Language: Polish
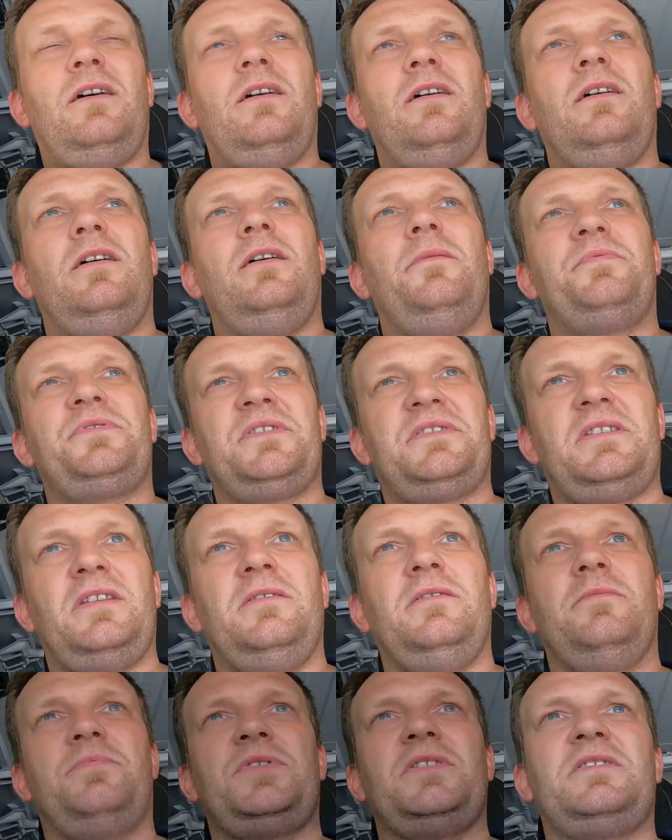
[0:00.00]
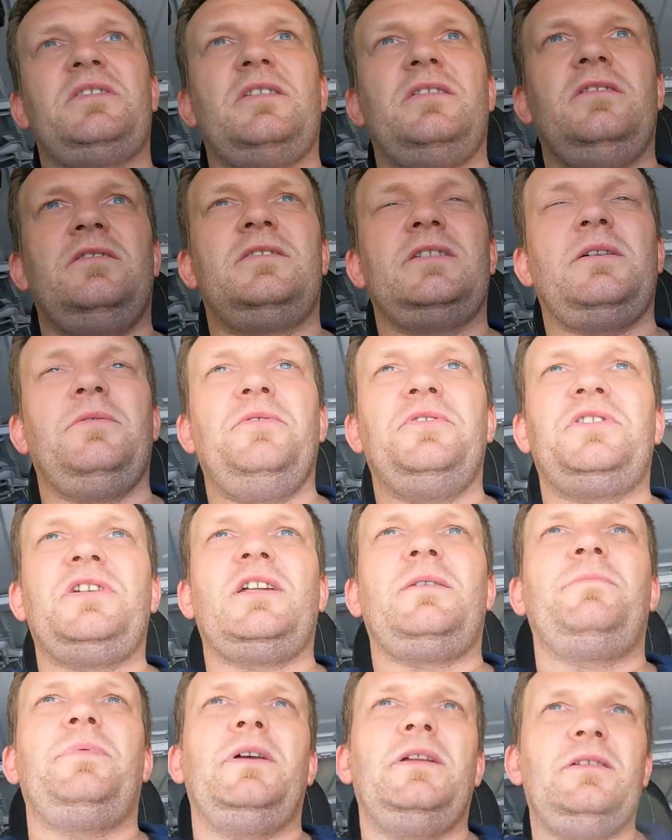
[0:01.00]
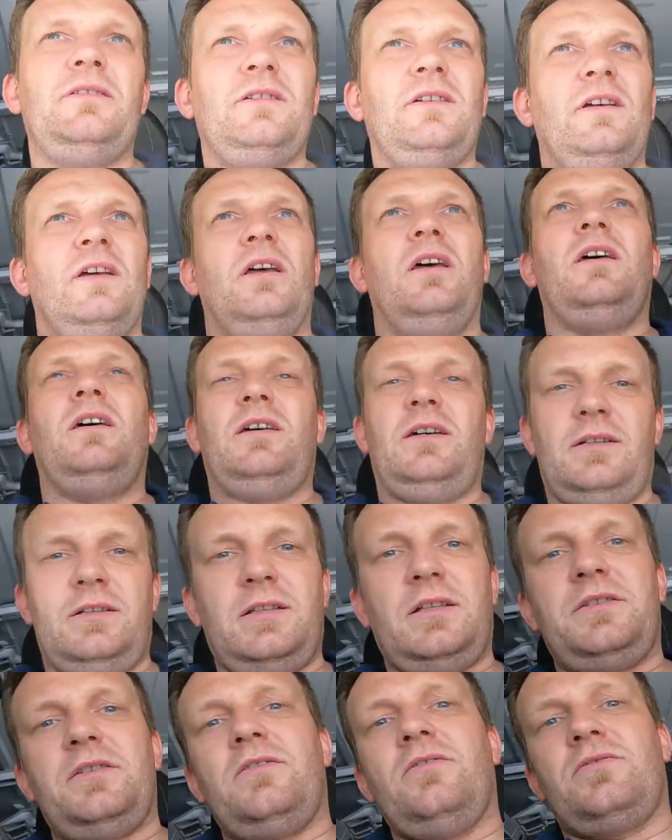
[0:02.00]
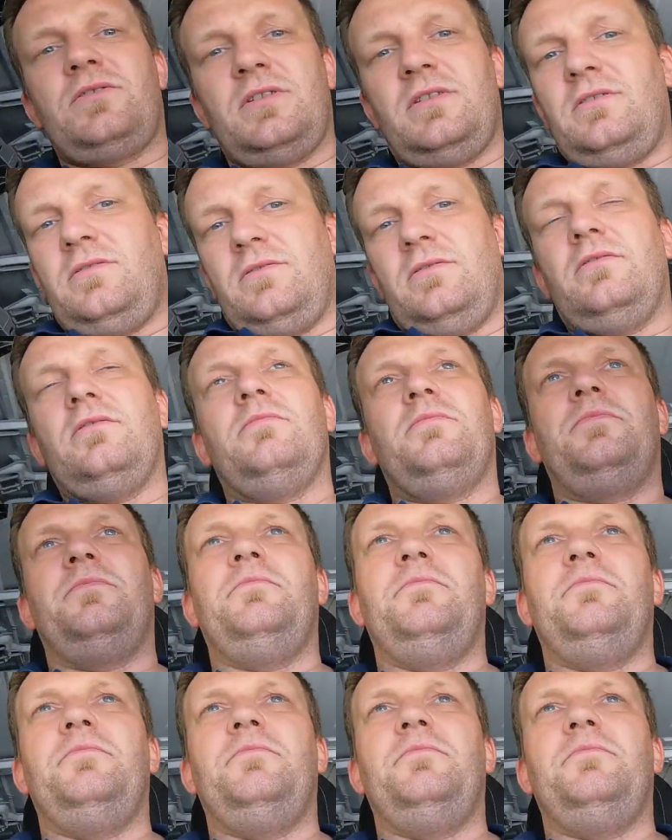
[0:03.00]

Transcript: e, przez ten, przez ten cały sierpień, e, dlatego że no,